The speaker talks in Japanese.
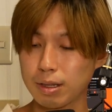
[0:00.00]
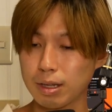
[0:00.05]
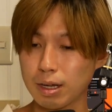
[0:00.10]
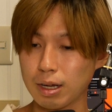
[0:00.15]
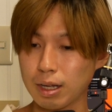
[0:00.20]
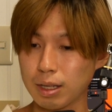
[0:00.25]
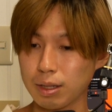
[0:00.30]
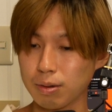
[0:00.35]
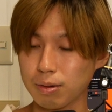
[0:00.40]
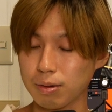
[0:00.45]

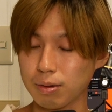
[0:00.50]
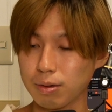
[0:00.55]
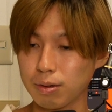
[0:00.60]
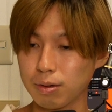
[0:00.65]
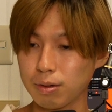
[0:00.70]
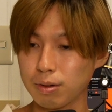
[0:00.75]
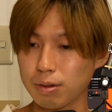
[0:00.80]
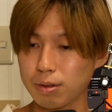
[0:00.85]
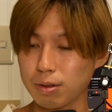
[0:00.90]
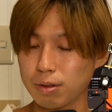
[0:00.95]
あの
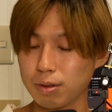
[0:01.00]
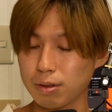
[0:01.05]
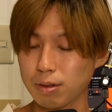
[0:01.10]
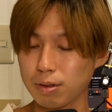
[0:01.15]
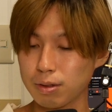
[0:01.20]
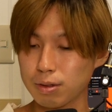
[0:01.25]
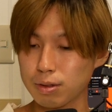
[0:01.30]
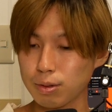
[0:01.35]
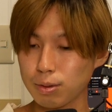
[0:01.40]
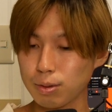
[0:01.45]

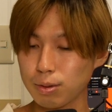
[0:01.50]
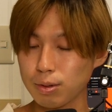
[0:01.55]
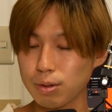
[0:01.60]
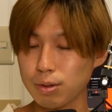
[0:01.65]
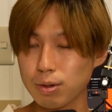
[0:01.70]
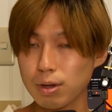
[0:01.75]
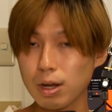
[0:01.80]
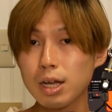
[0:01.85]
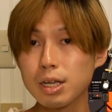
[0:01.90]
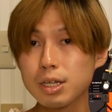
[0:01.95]
そう
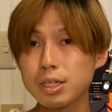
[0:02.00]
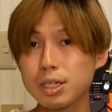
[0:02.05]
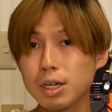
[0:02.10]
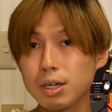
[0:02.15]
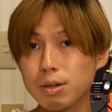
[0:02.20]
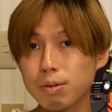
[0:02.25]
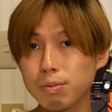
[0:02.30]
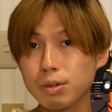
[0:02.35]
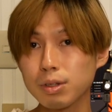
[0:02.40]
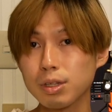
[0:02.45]
いう解
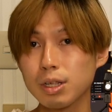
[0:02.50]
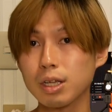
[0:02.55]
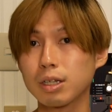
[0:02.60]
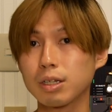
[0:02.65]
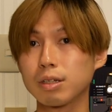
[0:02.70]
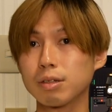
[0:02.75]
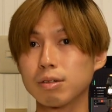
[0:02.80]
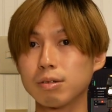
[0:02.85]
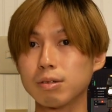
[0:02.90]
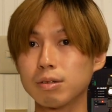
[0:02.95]
釈もで
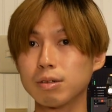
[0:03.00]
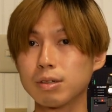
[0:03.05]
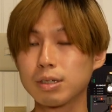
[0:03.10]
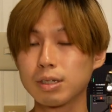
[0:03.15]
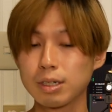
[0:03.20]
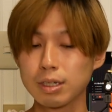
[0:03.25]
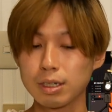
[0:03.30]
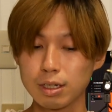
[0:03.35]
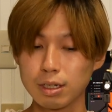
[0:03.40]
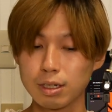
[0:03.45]
きる
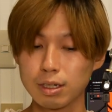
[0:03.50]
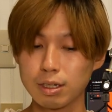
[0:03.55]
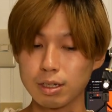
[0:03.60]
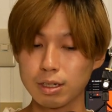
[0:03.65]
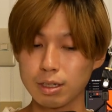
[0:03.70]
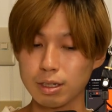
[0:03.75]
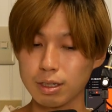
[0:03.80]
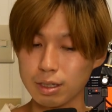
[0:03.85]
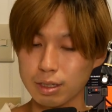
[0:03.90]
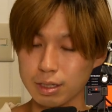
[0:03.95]

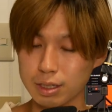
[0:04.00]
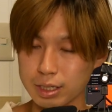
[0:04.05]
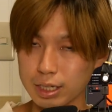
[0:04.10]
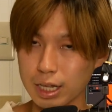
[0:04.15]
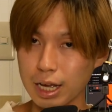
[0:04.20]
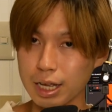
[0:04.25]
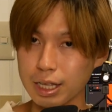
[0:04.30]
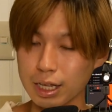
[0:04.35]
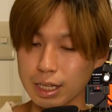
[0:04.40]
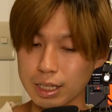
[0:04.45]
時
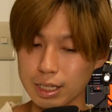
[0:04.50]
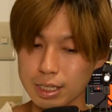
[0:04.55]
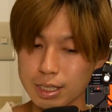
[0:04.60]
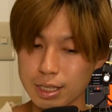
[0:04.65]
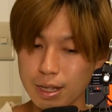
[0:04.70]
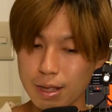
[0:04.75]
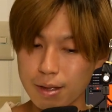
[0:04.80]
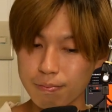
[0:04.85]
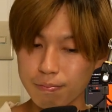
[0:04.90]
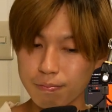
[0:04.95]
代なんです
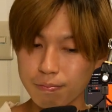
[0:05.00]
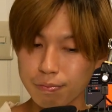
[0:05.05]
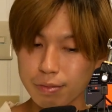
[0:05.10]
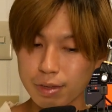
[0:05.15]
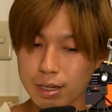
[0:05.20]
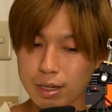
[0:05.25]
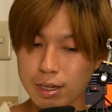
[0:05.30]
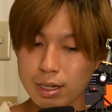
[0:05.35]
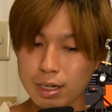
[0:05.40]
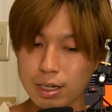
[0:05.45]
ね。
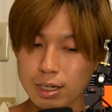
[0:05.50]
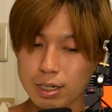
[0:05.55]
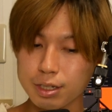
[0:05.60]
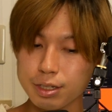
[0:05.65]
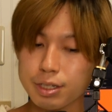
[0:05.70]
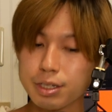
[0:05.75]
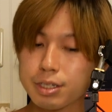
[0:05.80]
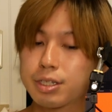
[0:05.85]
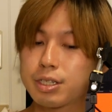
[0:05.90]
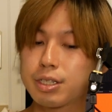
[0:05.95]

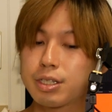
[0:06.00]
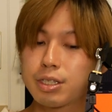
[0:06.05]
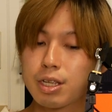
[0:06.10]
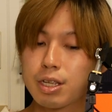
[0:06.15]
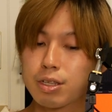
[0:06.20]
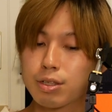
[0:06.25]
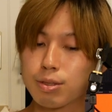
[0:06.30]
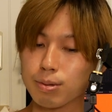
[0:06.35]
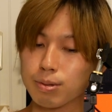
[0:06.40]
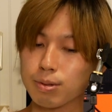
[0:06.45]
日清
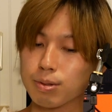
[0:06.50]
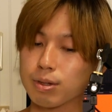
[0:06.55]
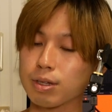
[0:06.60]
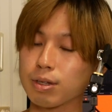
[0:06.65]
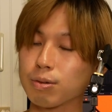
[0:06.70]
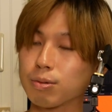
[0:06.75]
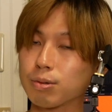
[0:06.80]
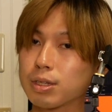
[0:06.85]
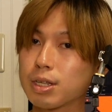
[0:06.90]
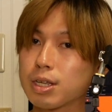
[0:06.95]
戦争の時
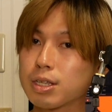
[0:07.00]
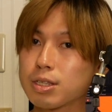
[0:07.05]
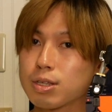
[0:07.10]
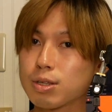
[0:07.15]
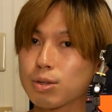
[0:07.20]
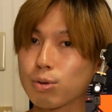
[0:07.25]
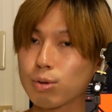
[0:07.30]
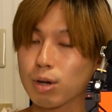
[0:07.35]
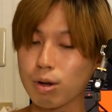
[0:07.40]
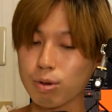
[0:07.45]
にこう鉄
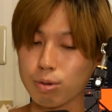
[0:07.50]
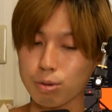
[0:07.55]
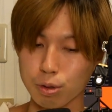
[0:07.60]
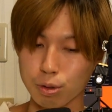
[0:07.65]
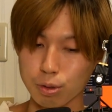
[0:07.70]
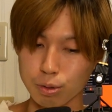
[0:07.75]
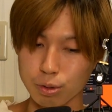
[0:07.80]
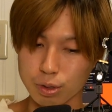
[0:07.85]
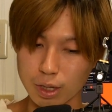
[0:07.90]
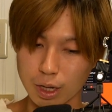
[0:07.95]
道が普
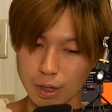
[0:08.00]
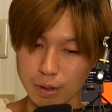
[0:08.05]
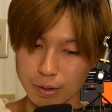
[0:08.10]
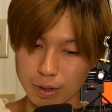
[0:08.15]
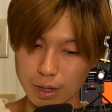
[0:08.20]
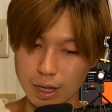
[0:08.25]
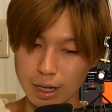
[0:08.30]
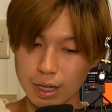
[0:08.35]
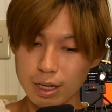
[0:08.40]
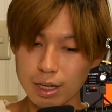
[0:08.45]
及したの
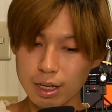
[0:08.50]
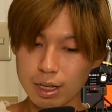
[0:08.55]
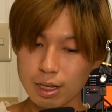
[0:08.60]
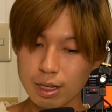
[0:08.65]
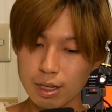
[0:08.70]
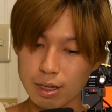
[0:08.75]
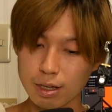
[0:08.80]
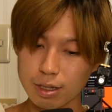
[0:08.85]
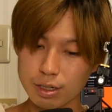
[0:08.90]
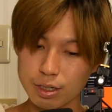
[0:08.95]
で
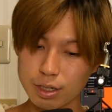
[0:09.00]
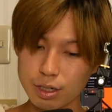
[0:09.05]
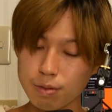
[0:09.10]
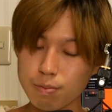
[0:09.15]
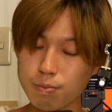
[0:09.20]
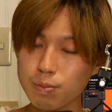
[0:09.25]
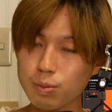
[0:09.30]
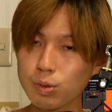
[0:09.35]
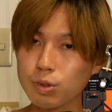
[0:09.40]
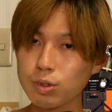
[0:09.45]

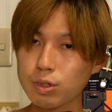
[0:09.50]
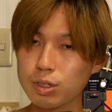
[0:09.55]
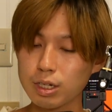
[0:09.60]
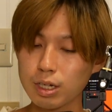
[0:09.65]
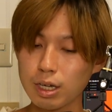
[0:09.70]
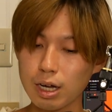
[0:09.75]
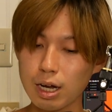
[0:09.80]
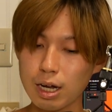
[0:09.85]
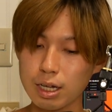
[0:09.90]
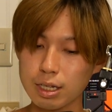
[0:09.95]
新
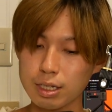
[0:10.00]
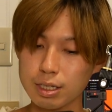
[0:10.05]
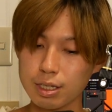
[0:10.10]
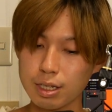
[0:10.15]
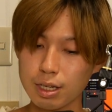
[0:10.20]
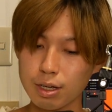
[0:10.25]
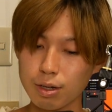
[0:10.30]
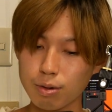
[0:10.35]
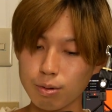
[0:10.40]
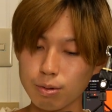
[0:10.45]
聞紙が
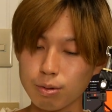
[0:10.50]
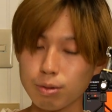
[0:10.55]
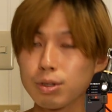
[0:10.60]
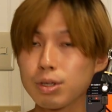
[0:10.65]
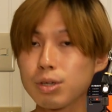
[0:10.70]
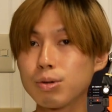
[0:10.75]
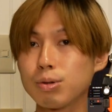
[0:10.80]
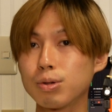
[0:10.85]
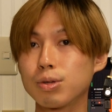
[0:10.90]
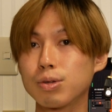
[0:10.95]
全国
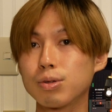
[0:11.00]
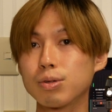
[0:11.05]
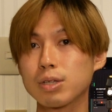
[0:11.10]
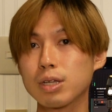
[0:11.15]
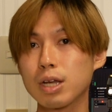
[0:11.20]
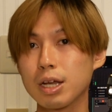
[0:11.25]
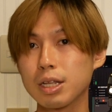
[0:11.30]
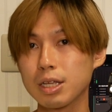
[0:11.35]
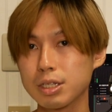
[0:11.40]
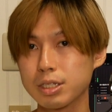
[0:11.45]
に普及
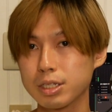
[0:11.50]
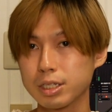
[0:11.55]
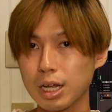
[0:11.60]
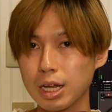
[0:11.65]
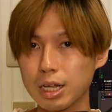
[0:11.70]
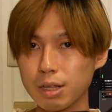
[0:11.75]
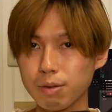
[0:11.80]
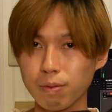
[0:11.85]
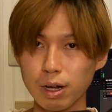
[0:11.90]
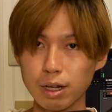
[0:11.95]
された時
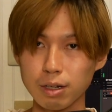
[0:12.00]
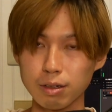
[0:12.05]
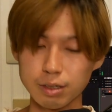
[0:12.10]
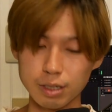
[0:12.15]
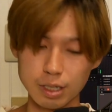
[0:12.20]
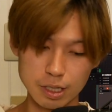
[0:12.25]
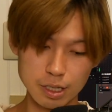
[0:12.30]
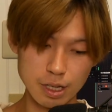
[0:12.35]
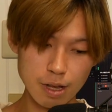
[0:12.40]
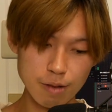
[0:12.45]
代でもあるん
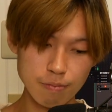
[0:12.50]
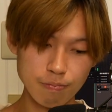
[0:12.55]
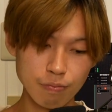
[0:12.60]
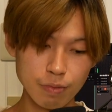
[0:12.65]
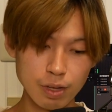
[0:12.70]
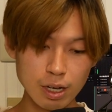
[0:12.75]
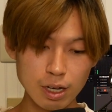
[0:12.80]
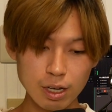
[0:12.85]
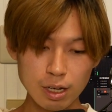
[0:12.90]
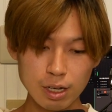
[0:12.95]
ですね。
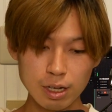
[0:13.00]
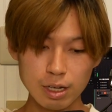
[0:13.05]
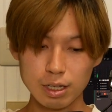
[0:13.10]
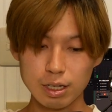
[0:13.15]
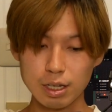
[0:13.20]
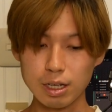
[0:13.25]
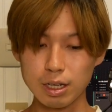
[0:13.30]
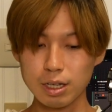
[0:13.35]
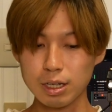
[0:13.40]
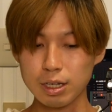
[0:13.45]

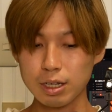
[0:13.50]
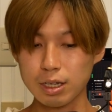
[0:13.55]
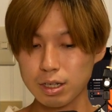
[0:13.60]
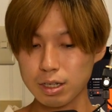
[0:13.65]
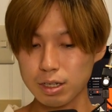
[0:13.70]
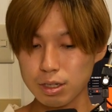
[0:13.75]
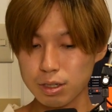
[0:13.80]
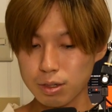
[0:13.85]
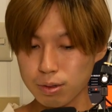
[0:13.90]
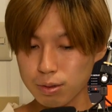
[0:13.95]
で
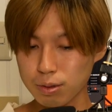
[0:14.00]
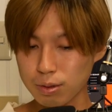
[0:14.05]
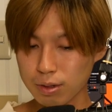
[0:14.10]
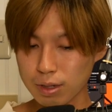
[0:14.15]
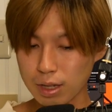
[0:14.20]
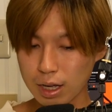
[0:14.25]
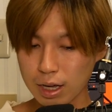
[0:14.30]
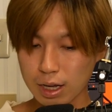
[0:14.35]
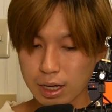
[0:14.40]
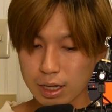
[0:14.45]
その
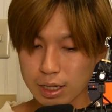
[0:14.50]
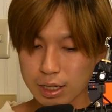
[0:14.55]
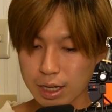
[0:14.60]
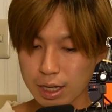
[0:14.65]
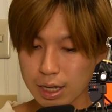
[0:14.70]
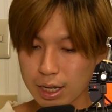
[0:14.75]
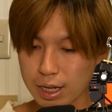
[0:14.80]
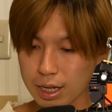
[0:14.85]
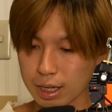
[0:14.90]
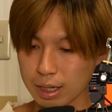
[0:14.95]
中
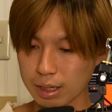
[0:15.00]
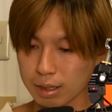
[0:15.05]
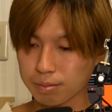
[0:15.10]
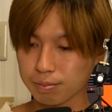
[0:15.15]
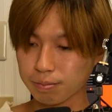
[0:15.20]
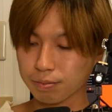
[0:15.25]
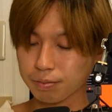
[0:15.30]
で